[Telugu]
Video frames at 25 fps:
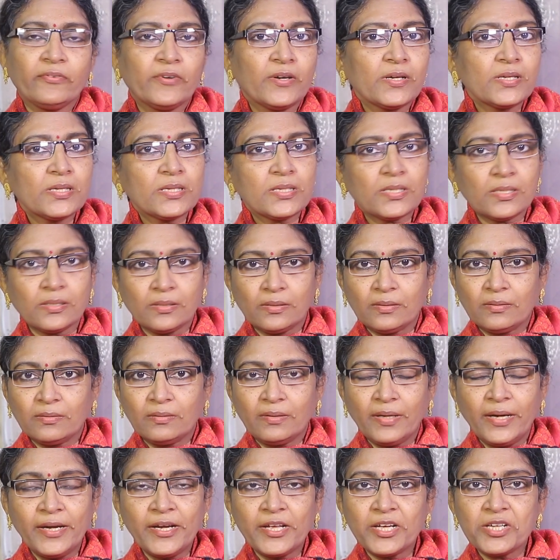ఫస్ట్
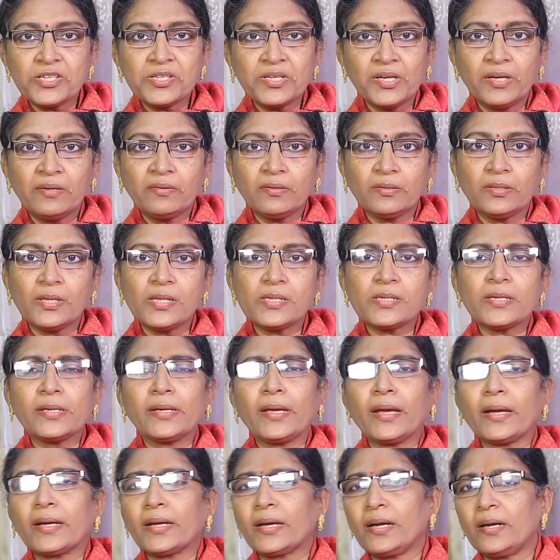ఇండికేషన్ ఏంటో తెలిసి
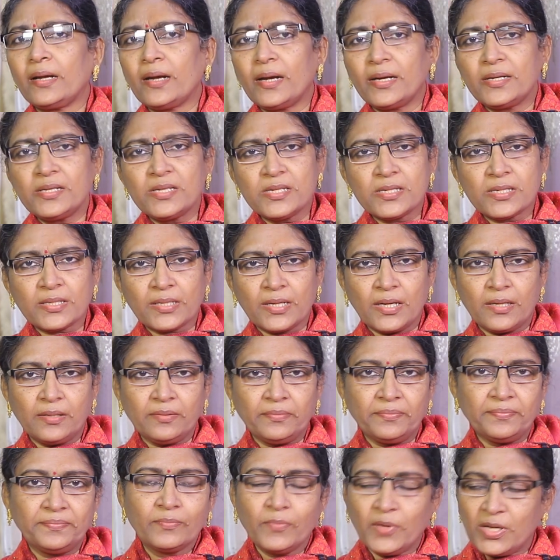ఎక్కడ అడ్జస్ట్
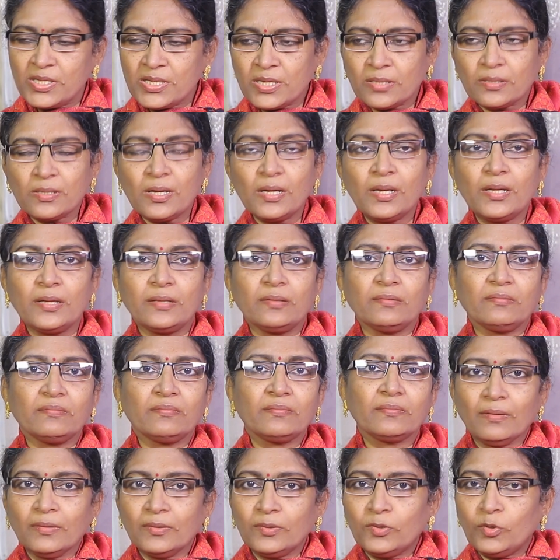కాడు ప్రసక్తే లేదు
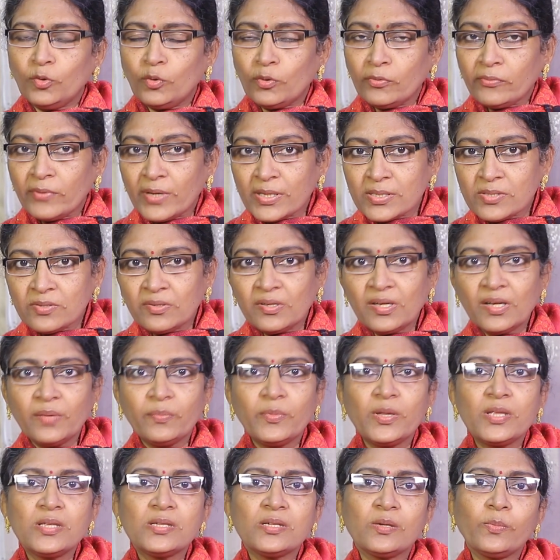దుర్వాసుడిని
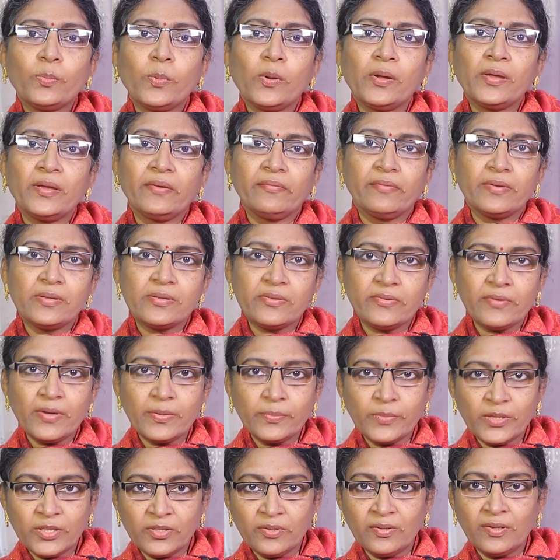మించిపోయి
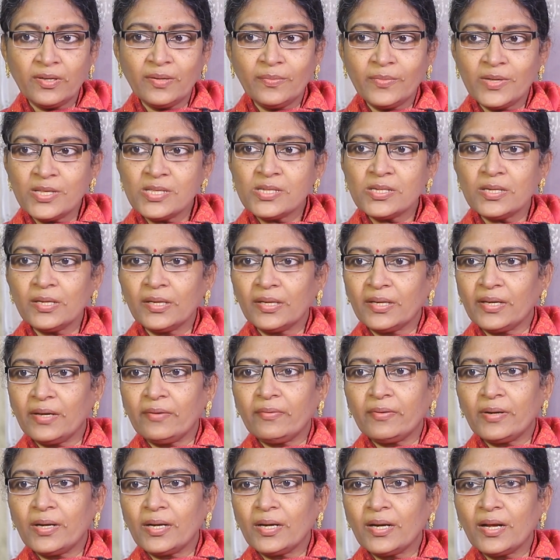విశ్వామిత్రుడిని మించి
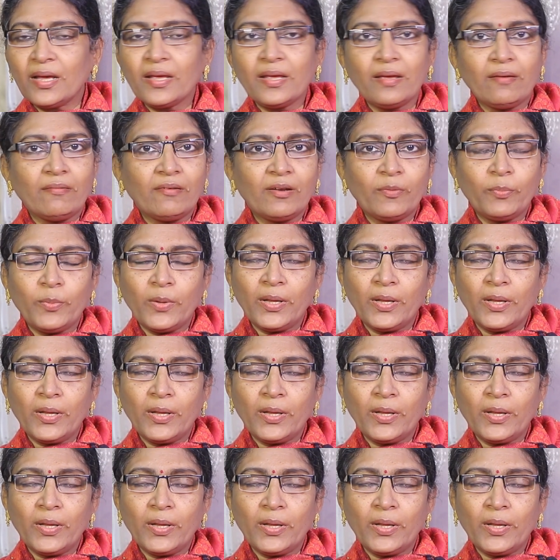ఇంకెవరన్నా ఎవరి